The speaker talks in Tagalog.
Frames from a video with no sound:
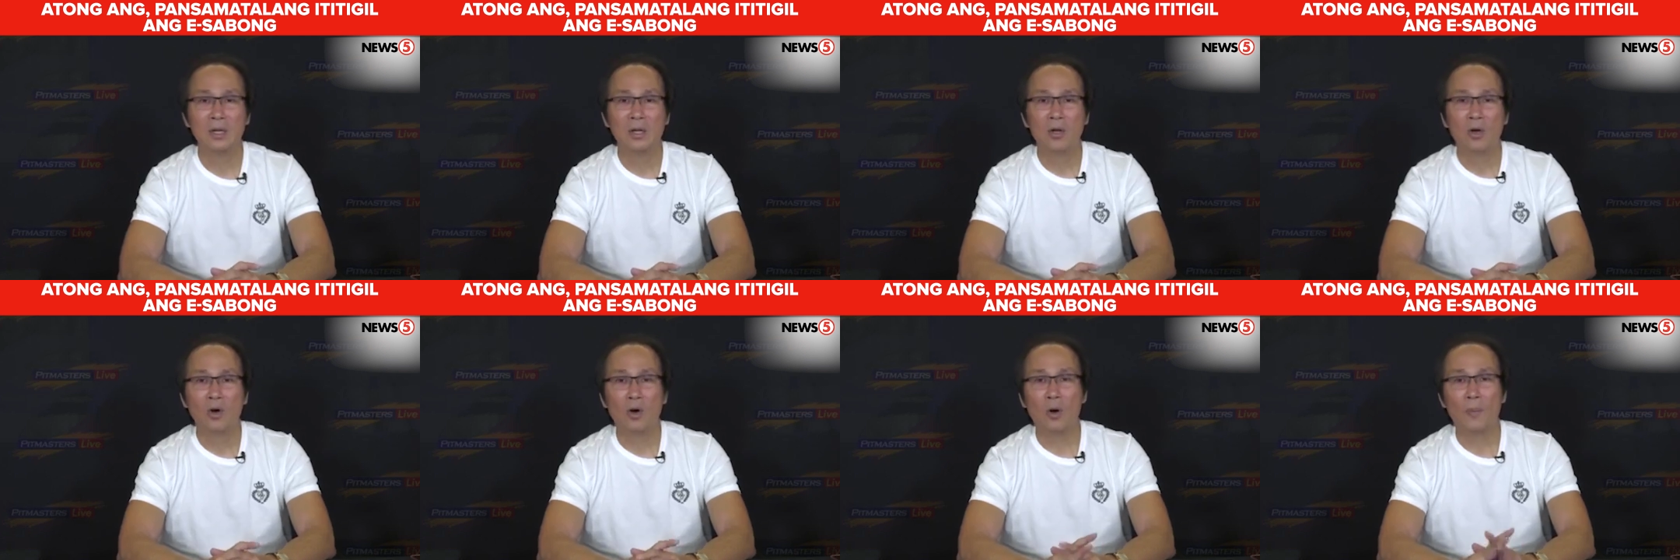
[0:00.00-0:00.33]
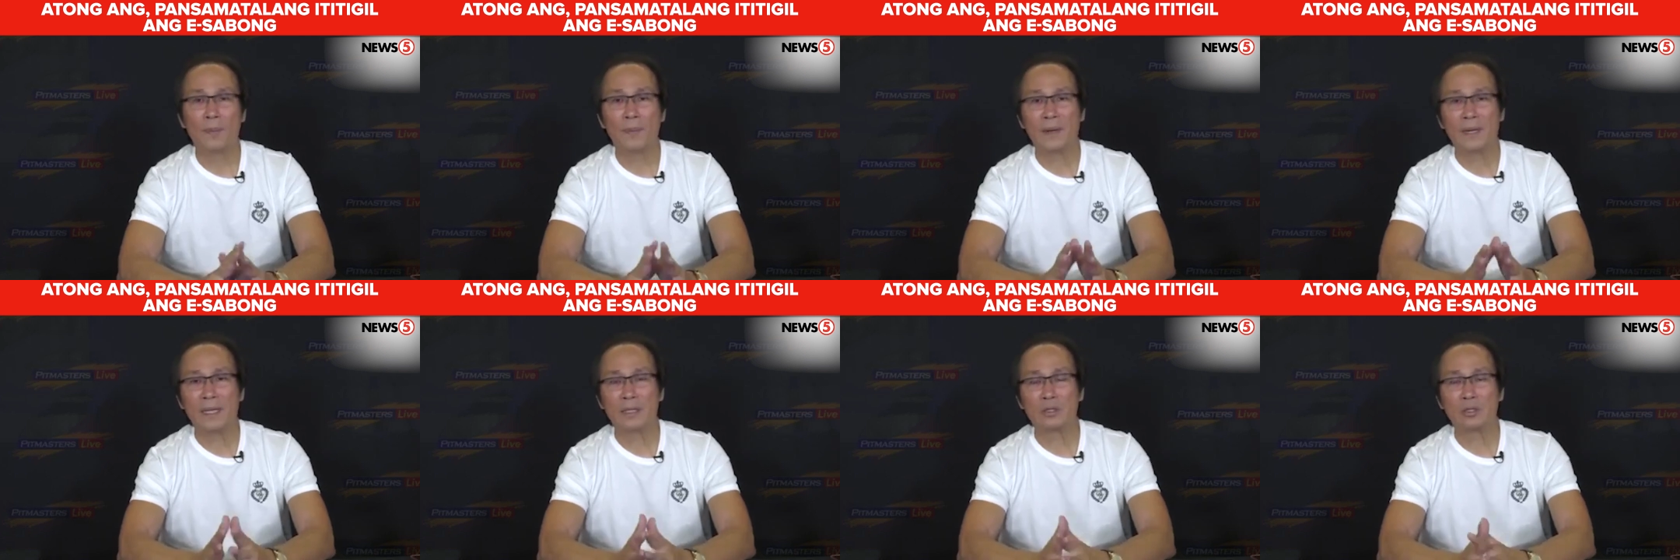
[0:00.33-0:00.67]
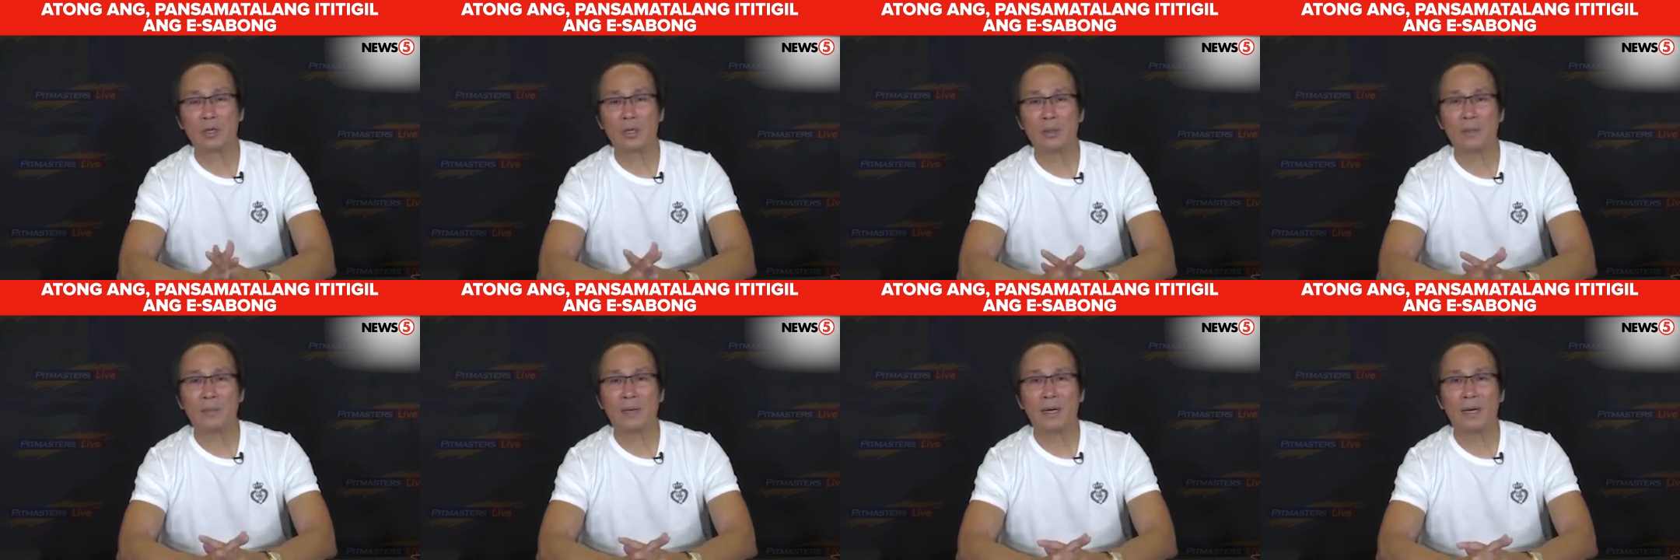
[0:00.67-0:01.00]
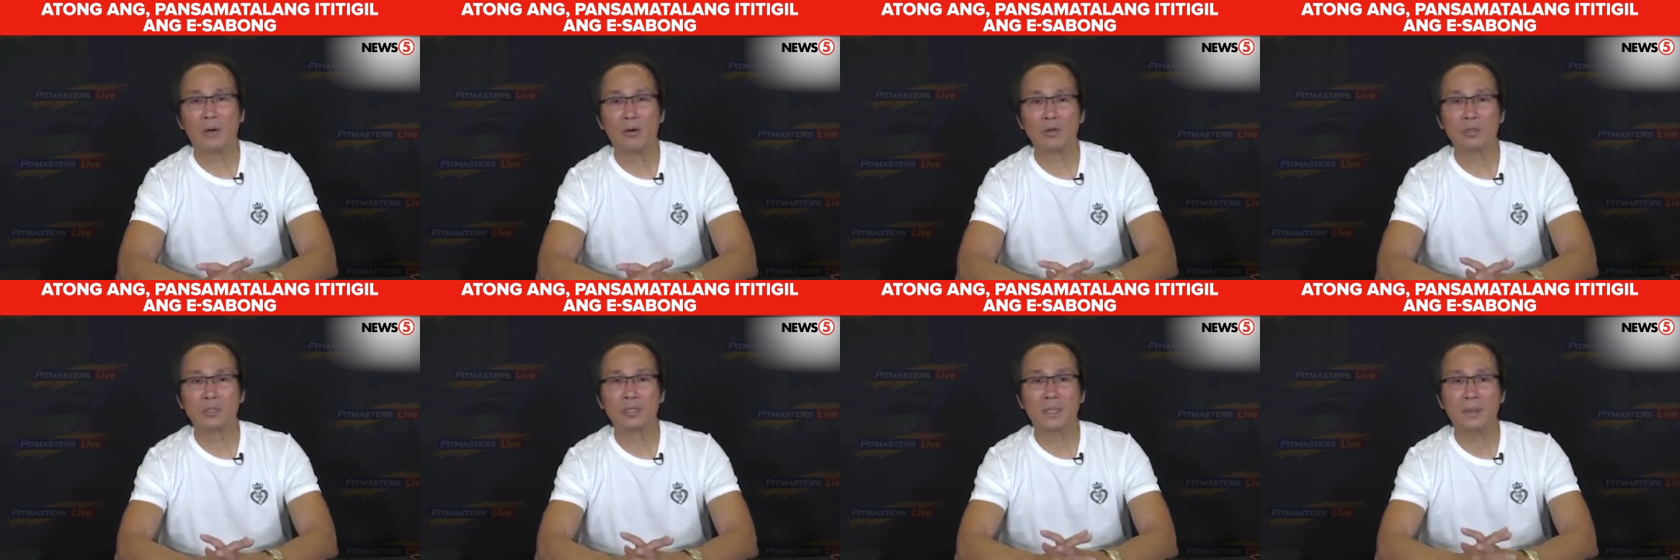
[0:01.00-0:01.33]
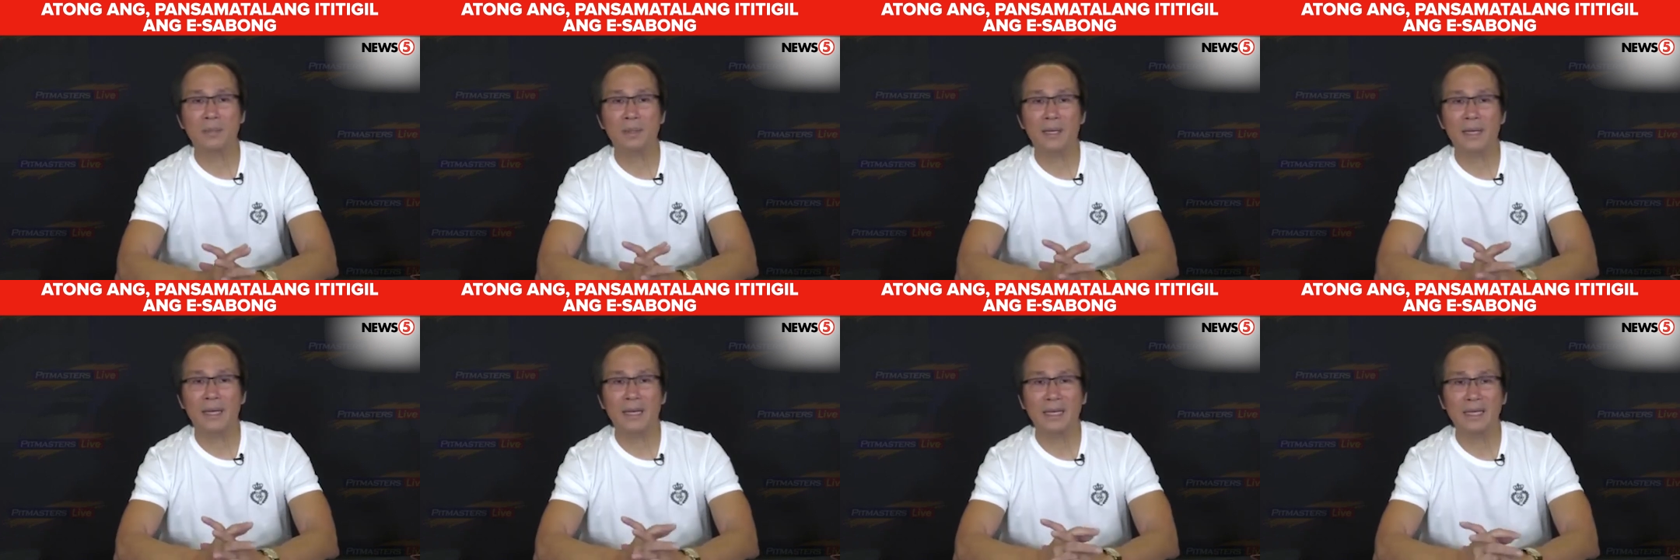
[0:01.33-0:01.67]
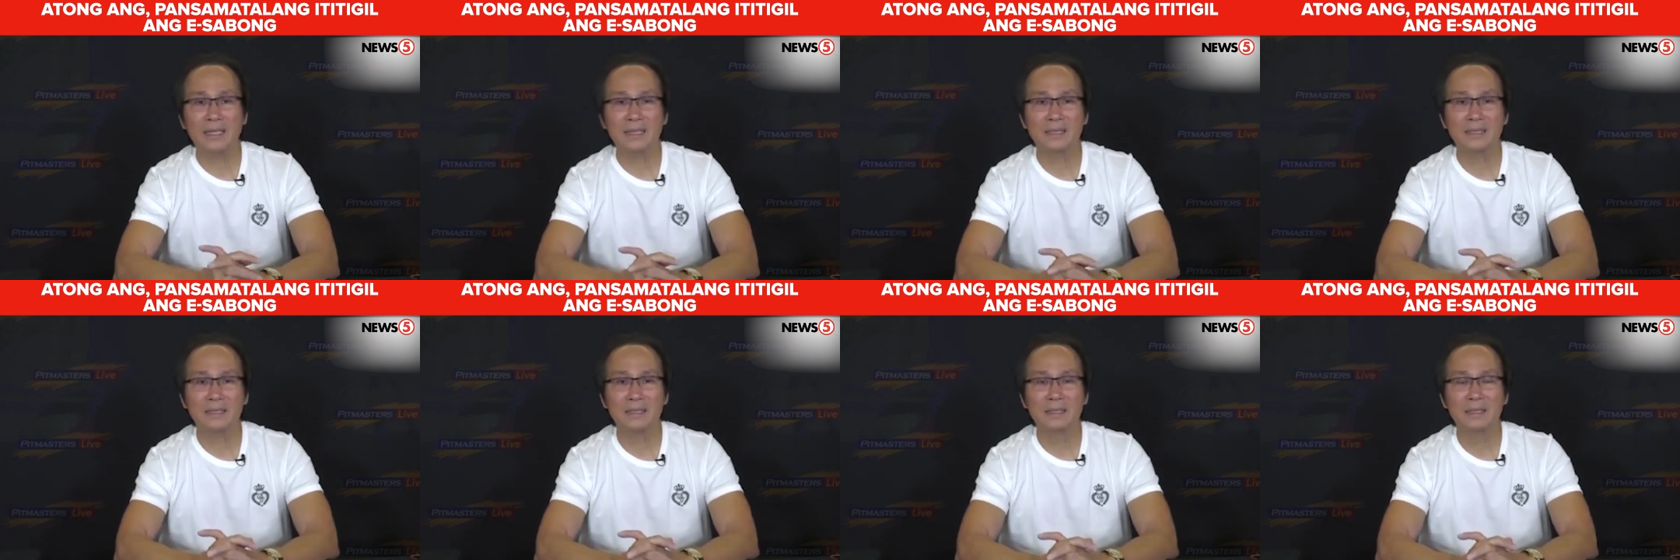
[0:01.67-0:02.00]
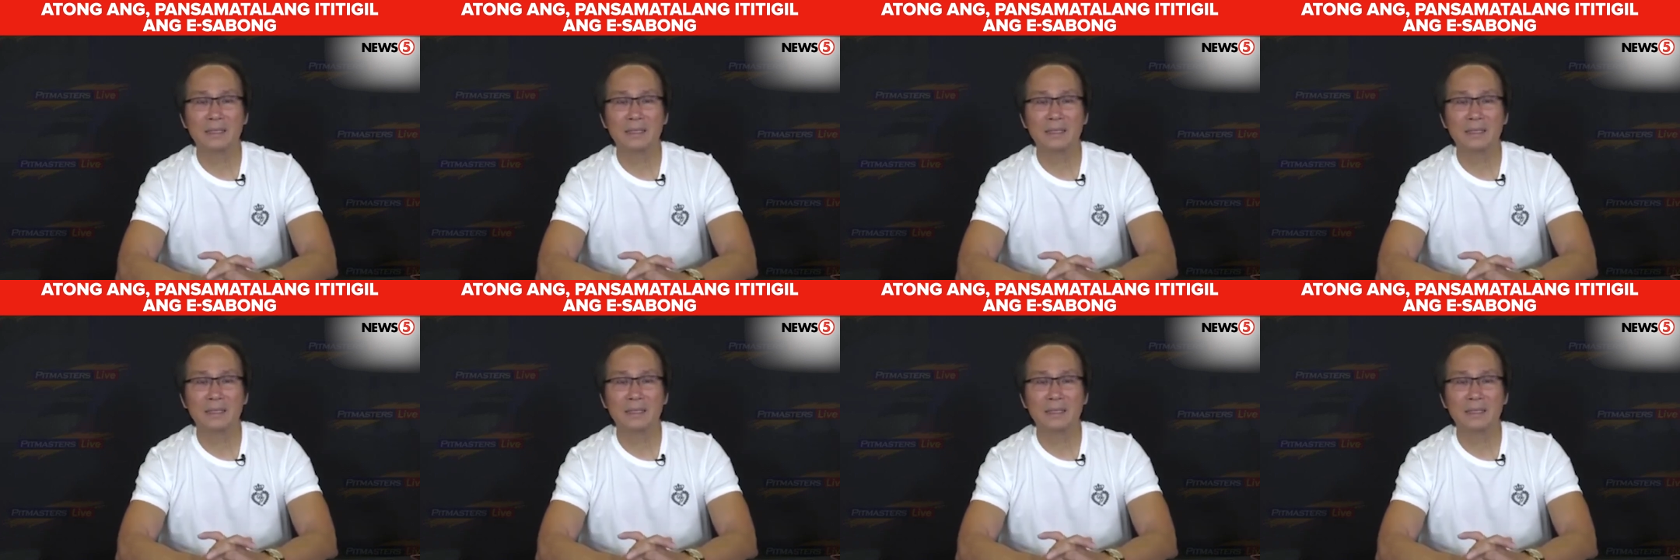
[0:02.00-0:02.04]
operator ng mga OCBS,